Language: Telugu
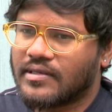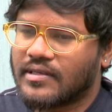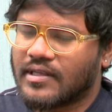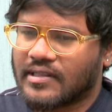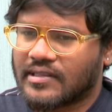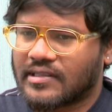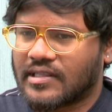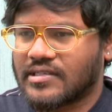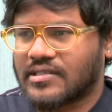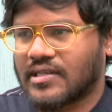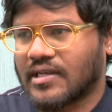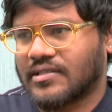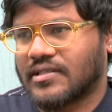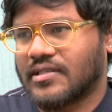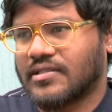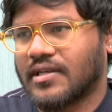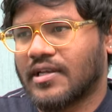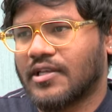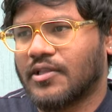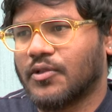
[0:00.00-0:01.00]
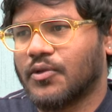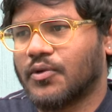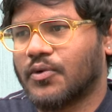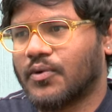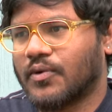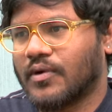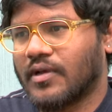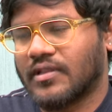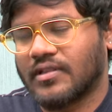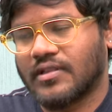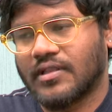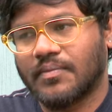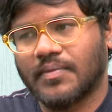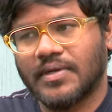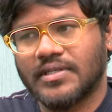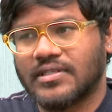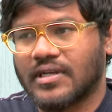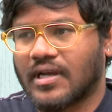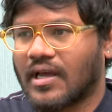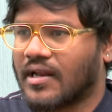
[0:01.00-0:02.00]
ఎంత సక్సెస్ అయిందో ఎంత మంచి